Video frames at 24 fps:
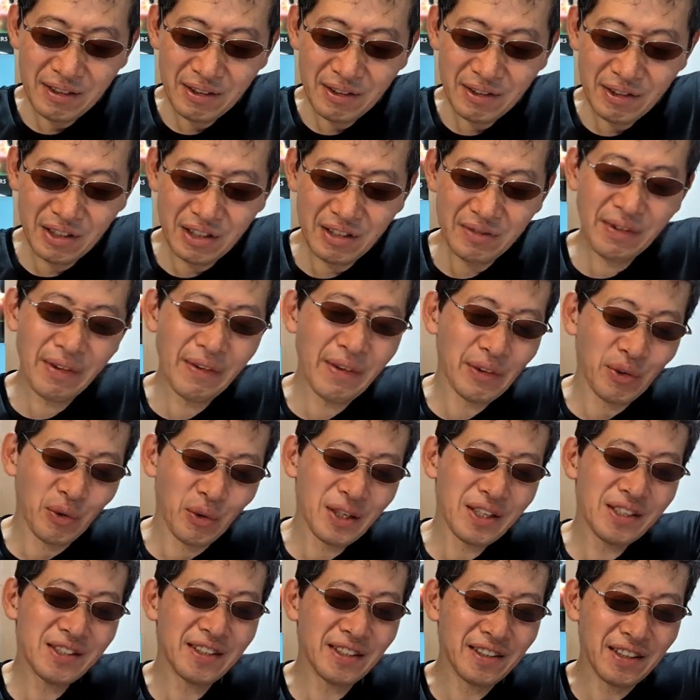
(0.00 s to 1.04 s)
乗
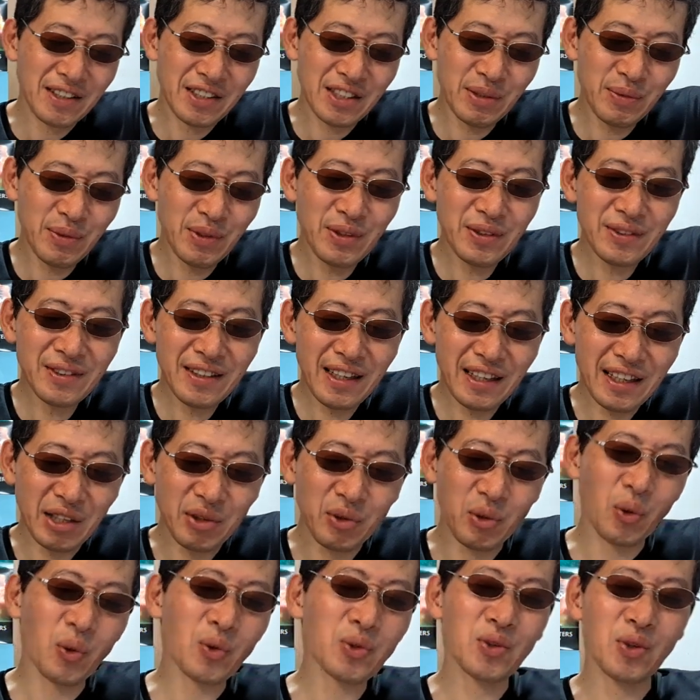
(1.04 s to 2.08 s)
り捨てて自分だけ
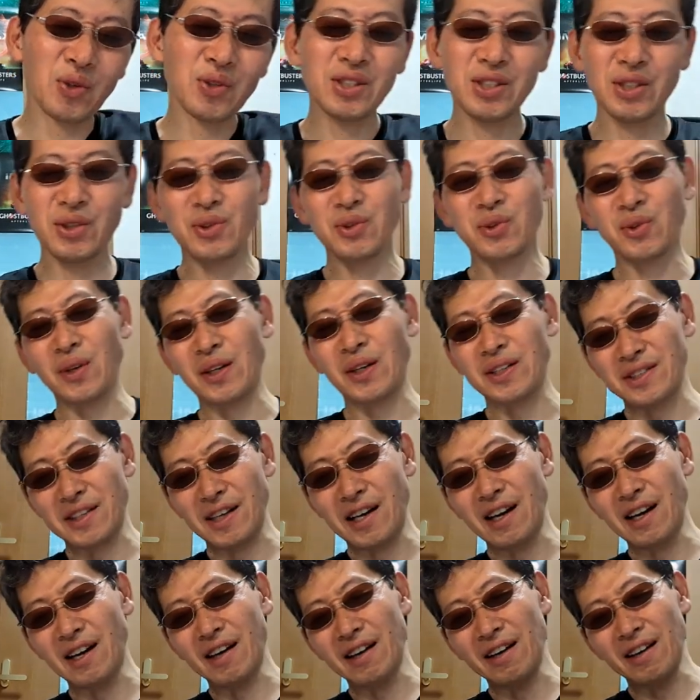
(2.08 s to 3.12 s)
逃走しようとか
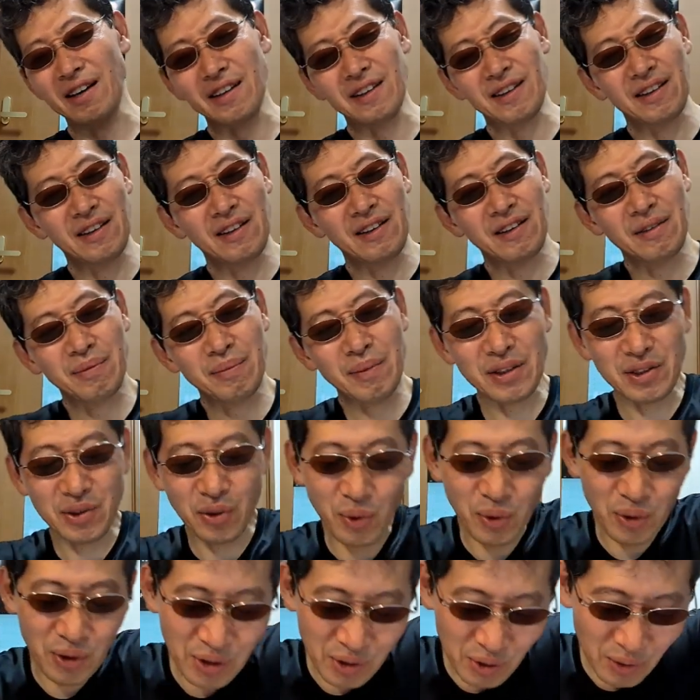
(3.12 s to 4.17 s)
さ、
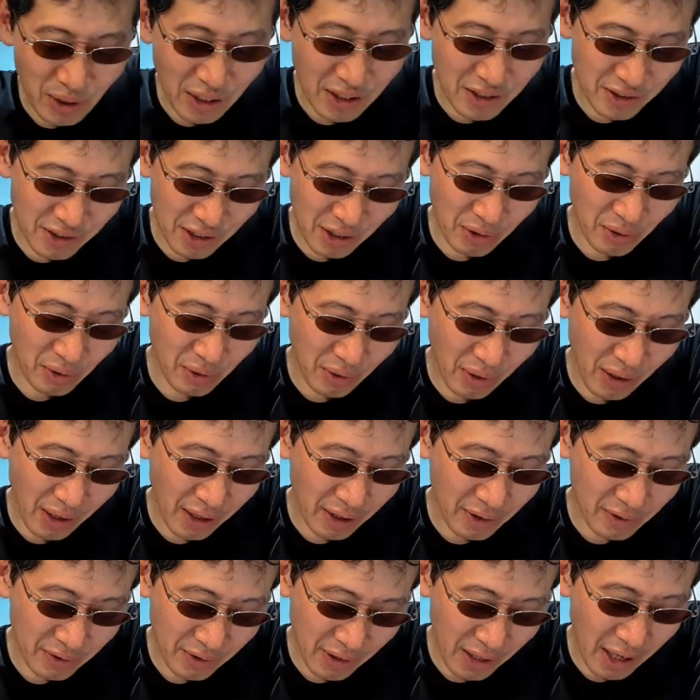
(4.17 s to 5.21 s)
そういう人たちっていうの
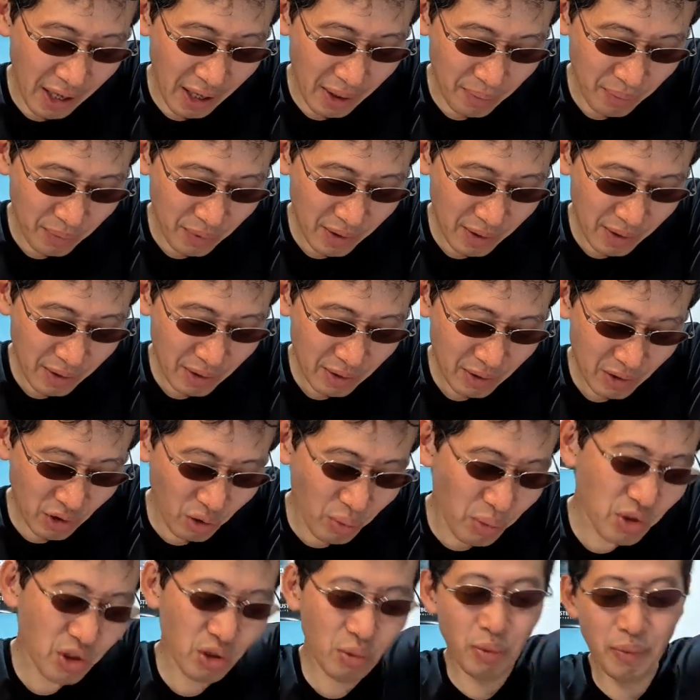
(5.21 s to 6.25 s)
はね、そ
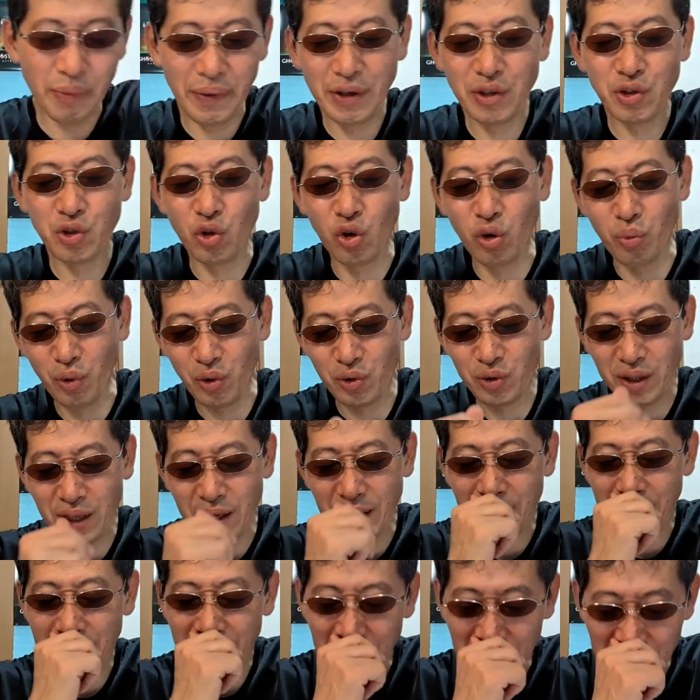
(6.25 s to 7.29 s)
もそも免許を持って
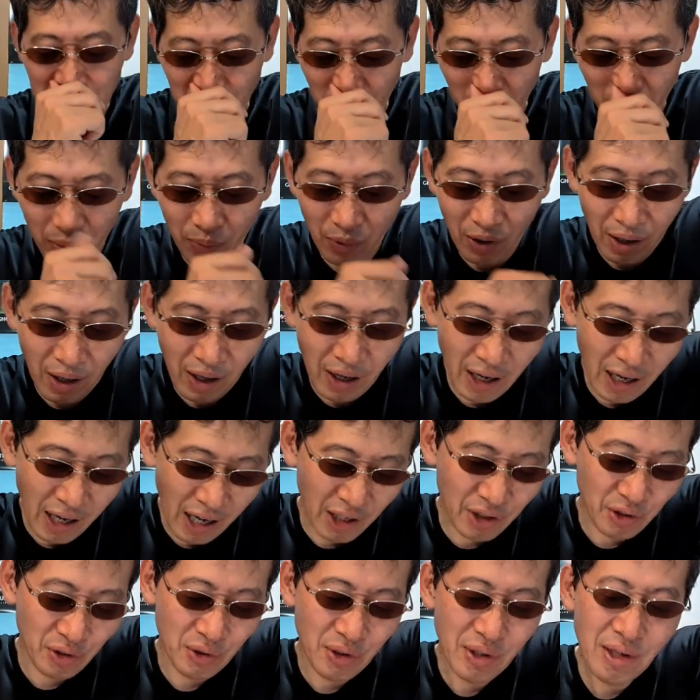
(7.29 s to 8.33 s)
ないケースとかも
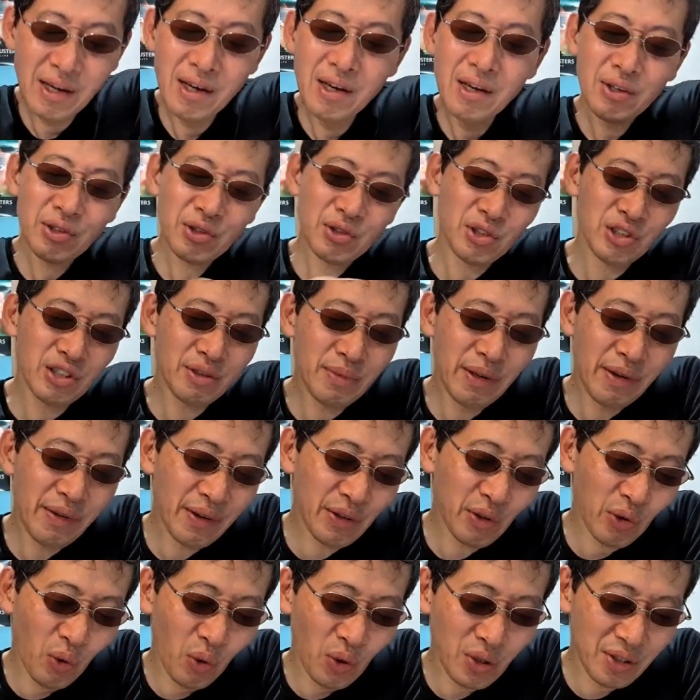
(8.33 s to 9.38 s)
ある。車
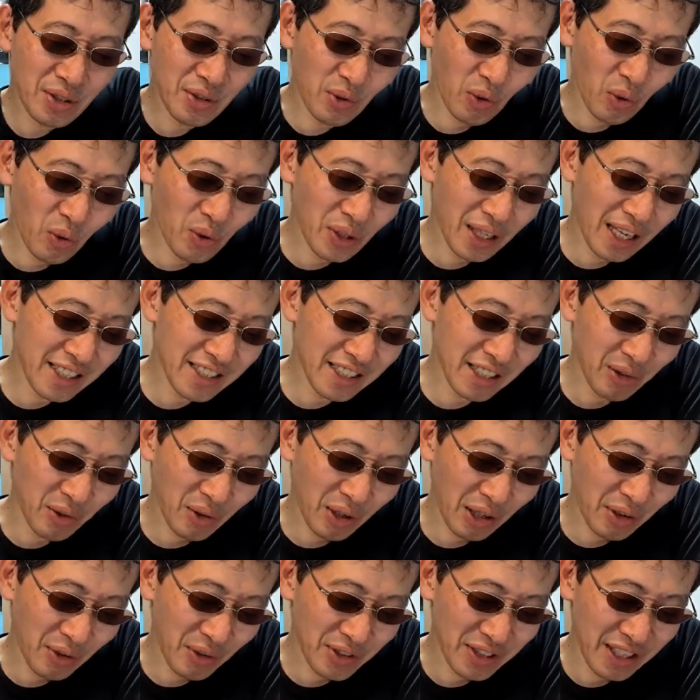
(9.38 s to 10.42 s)
は盗難車の
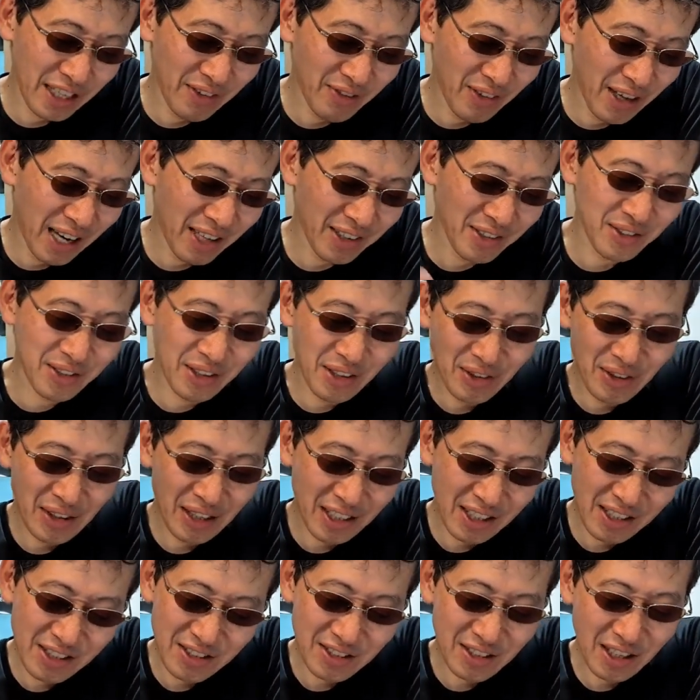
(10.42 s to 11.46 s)
可能性もあるっていう
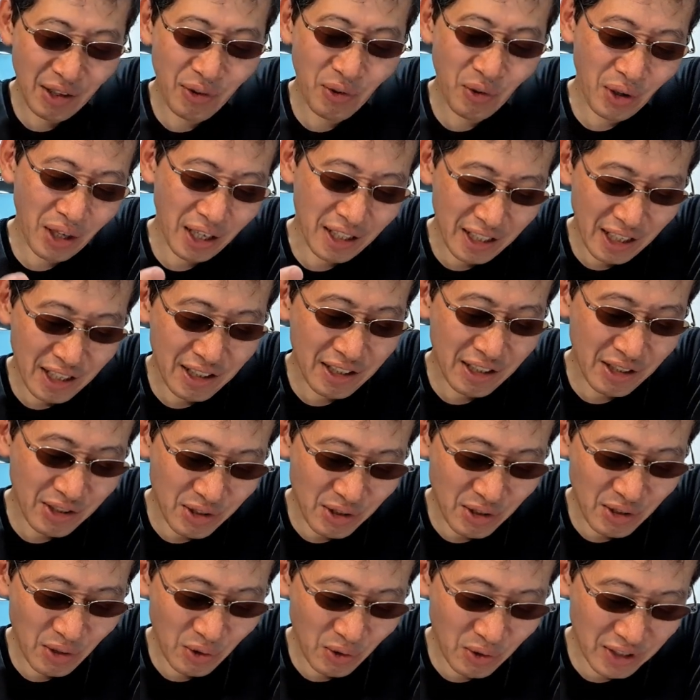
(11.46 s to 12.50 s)
話なのかなって
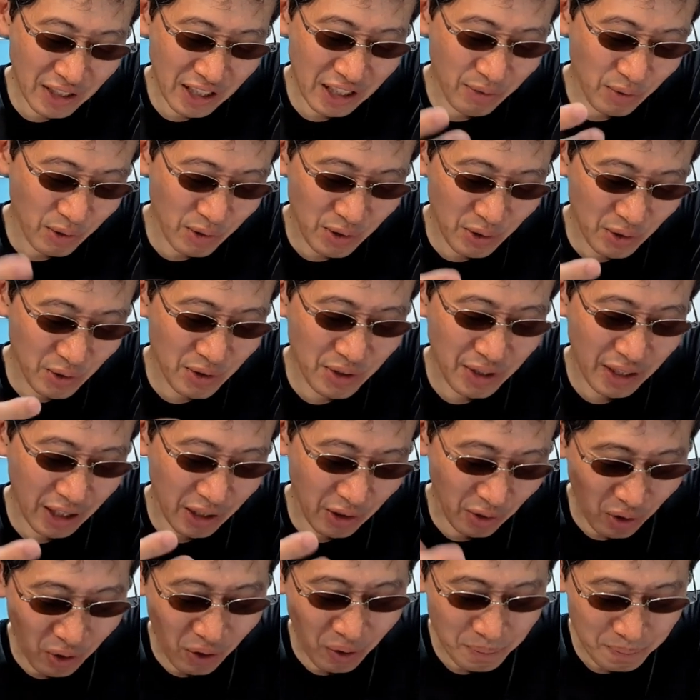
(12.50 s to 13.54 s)
推測したりもするんだ
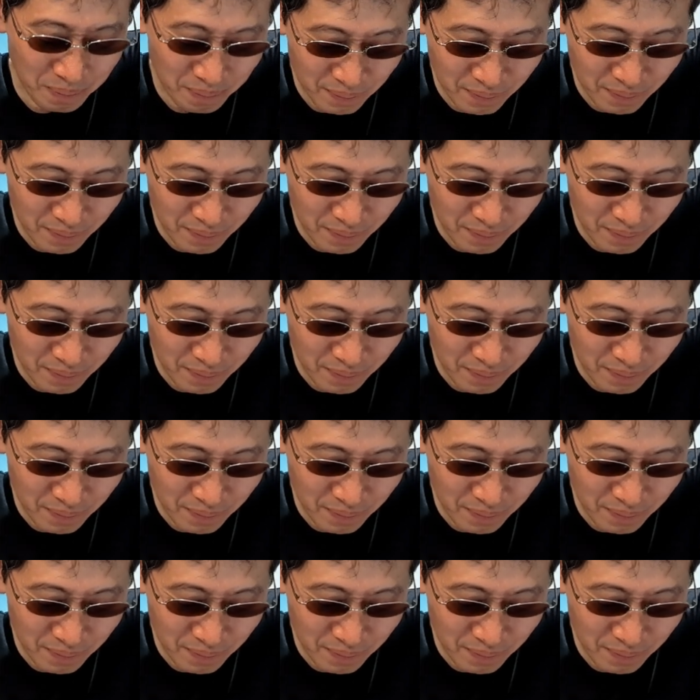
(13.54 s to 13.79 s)
けど、